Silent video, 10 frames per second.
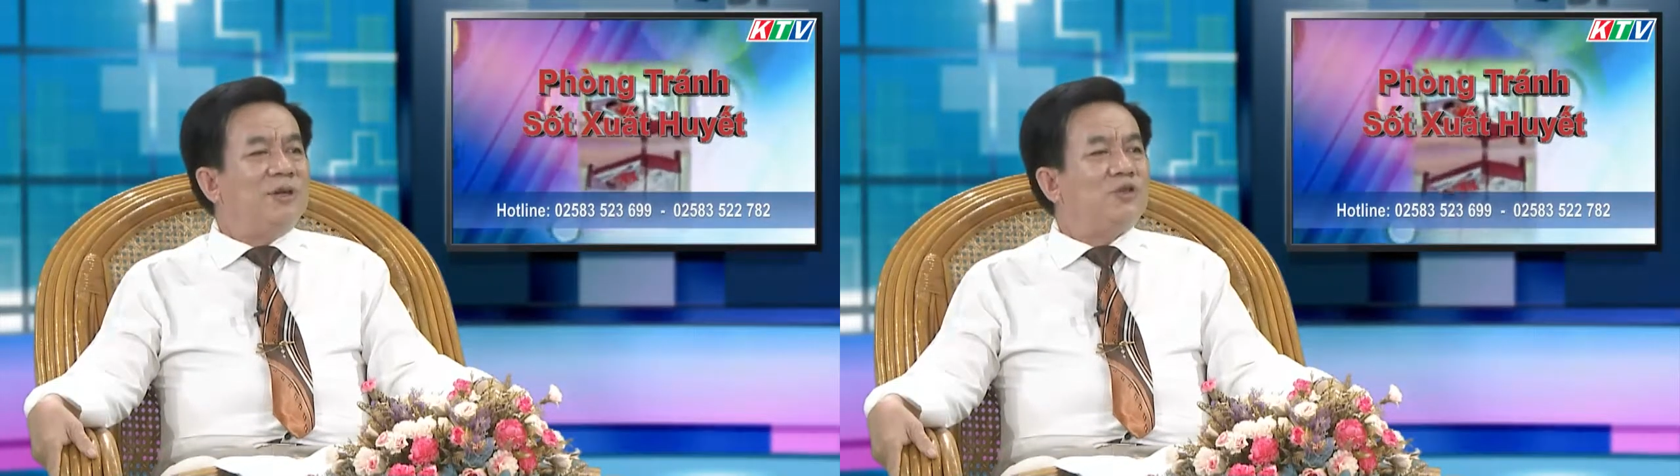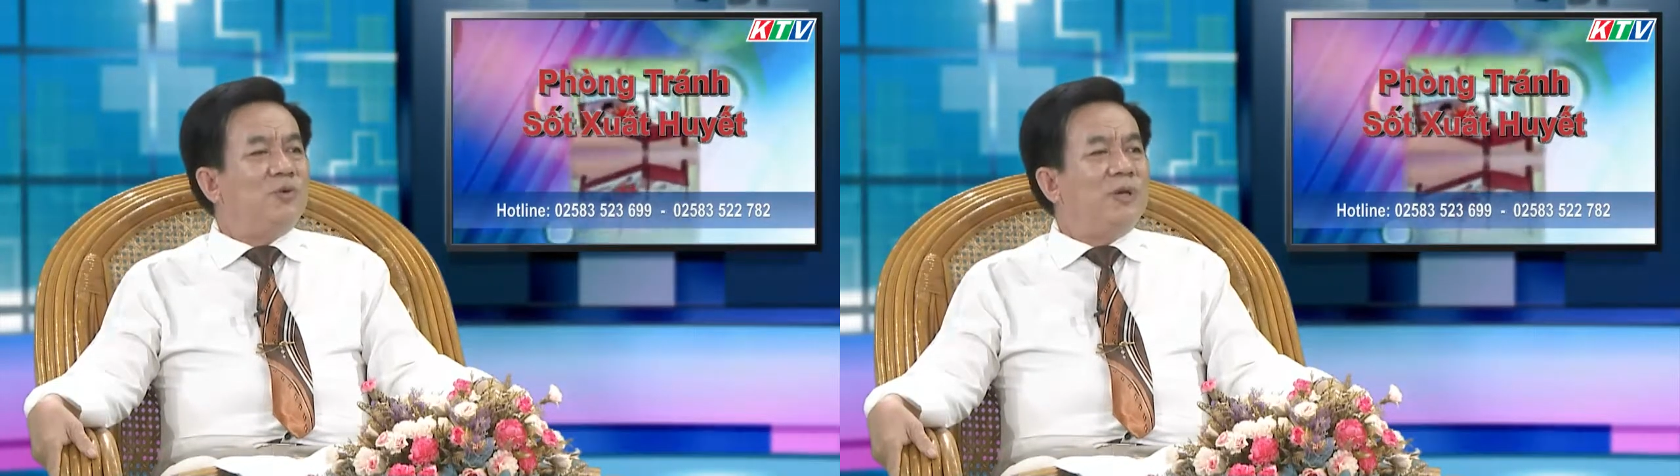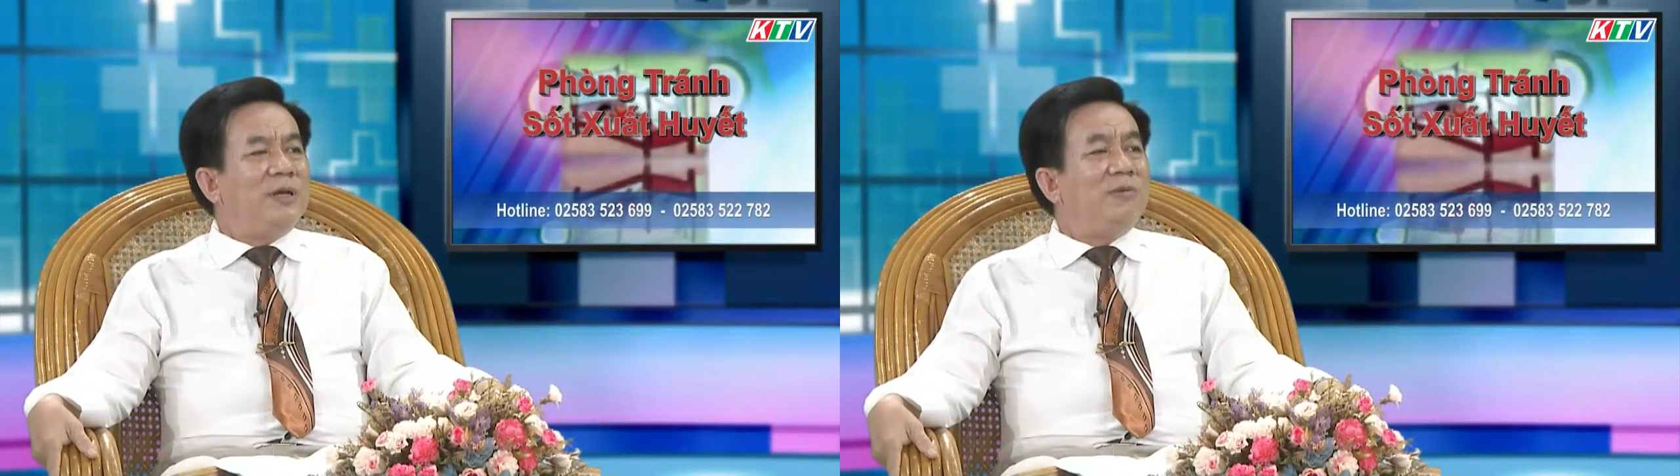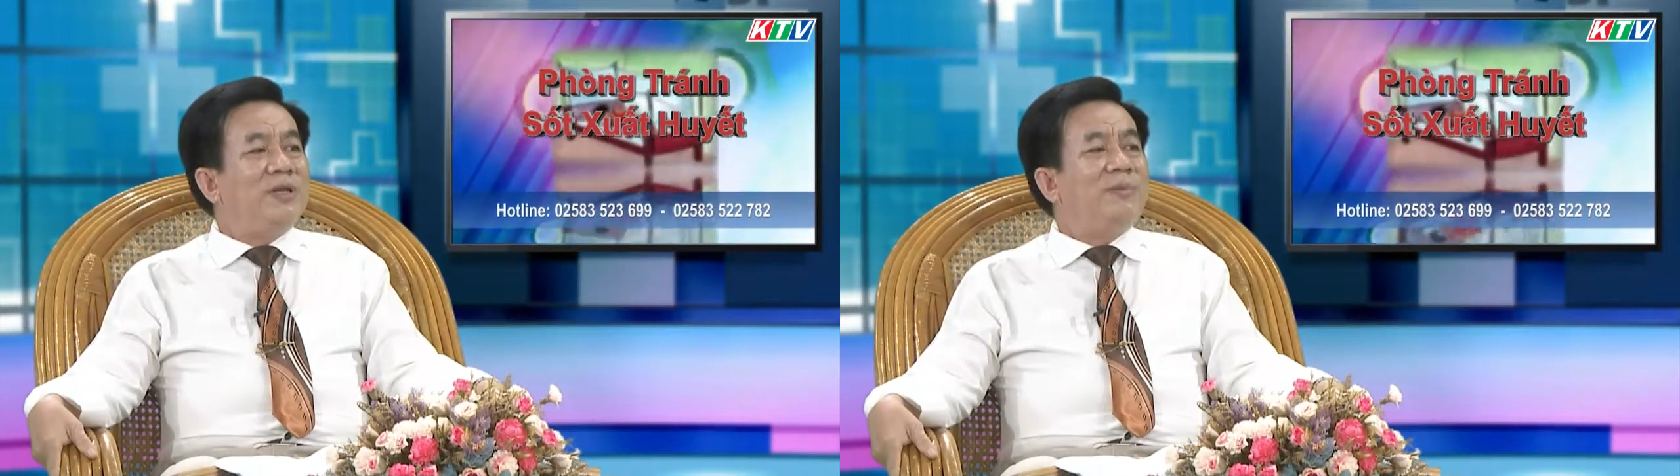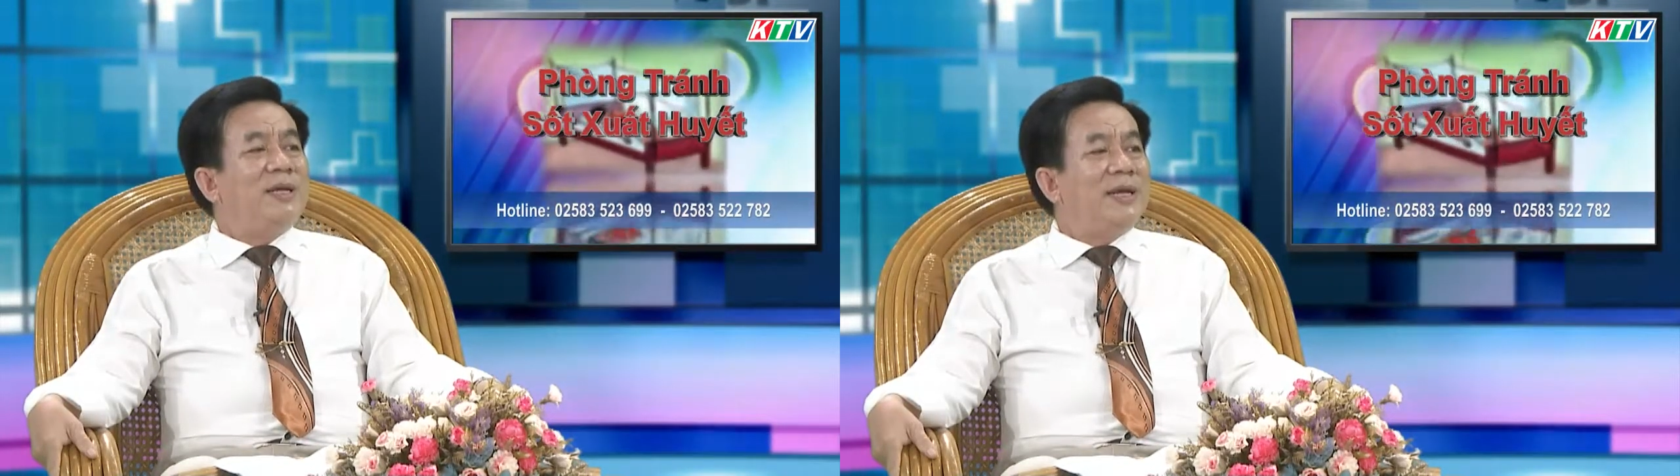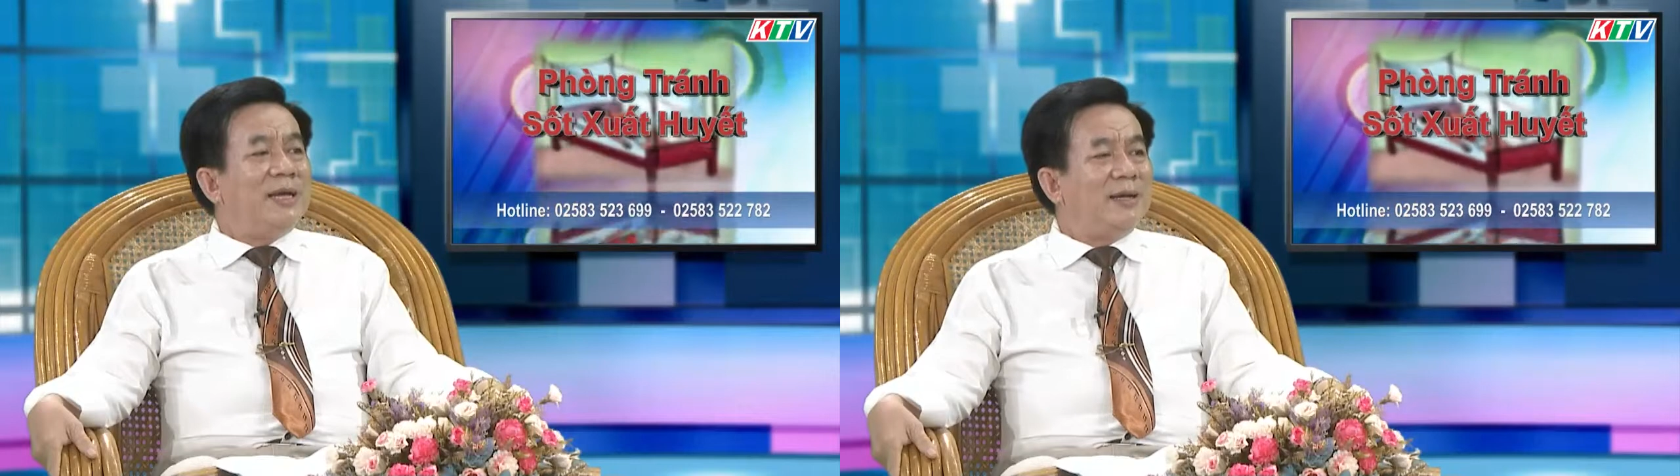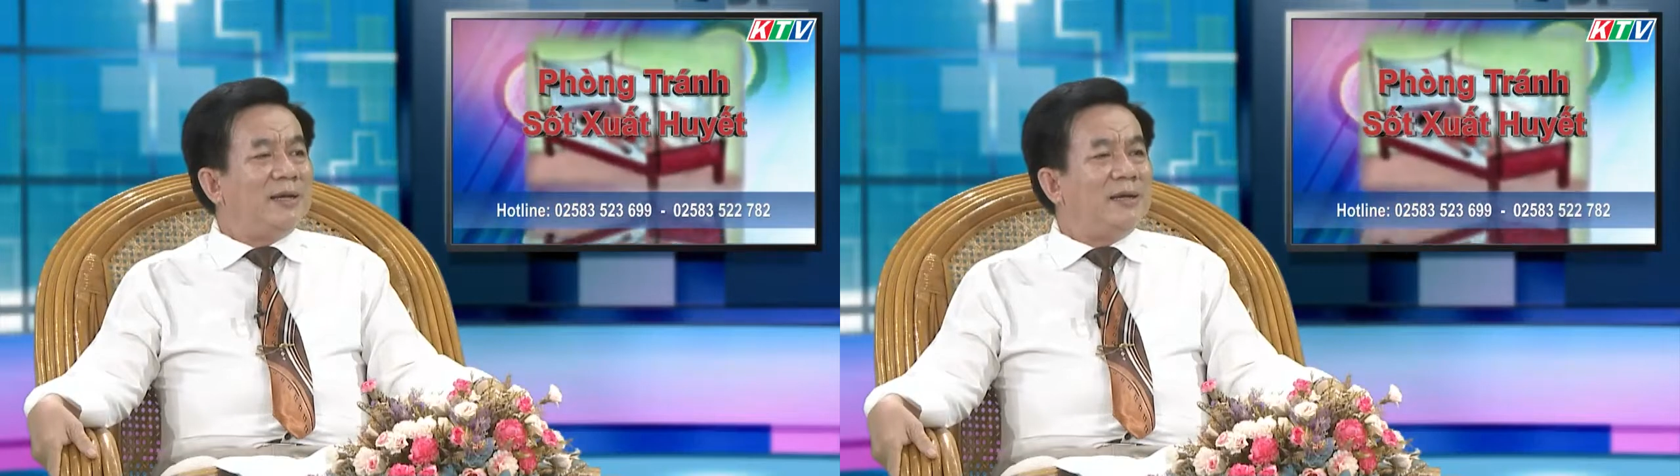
sốt huyết với những bệnh khác